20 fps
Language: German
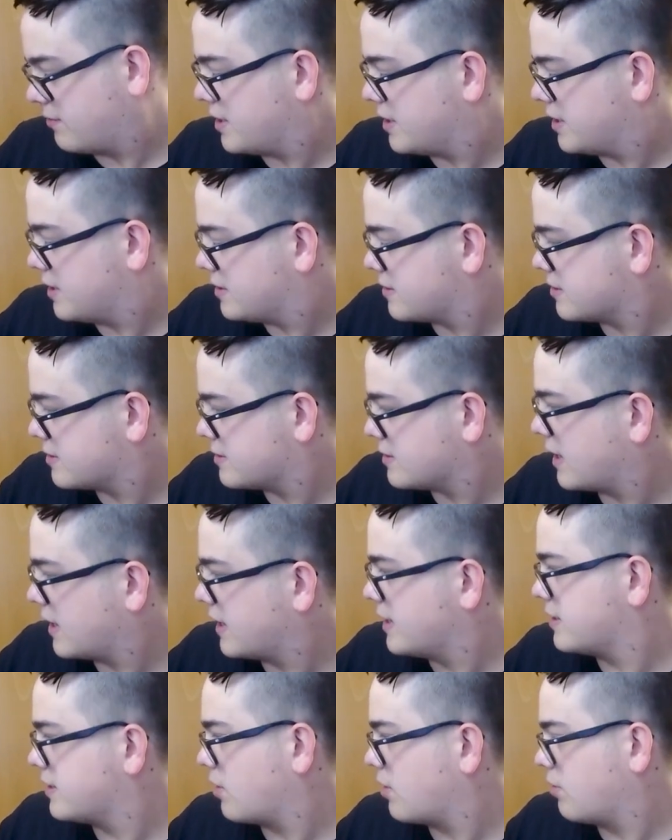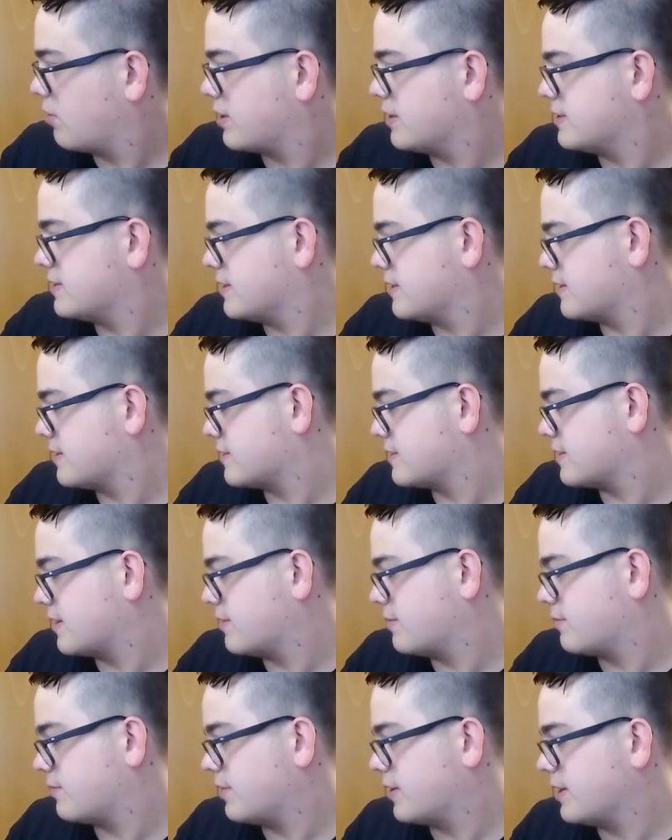weil ich das eigentlich auch ganz
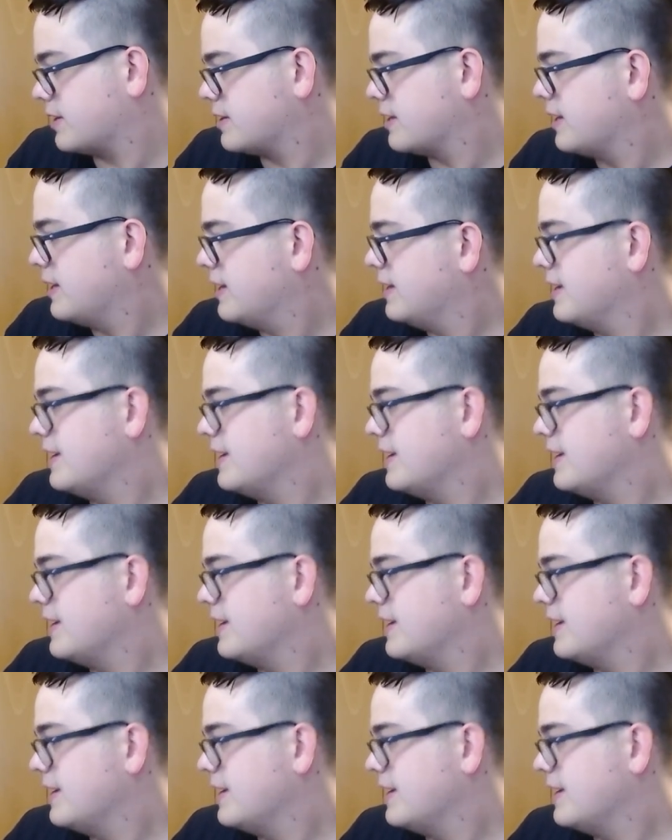interessant fand.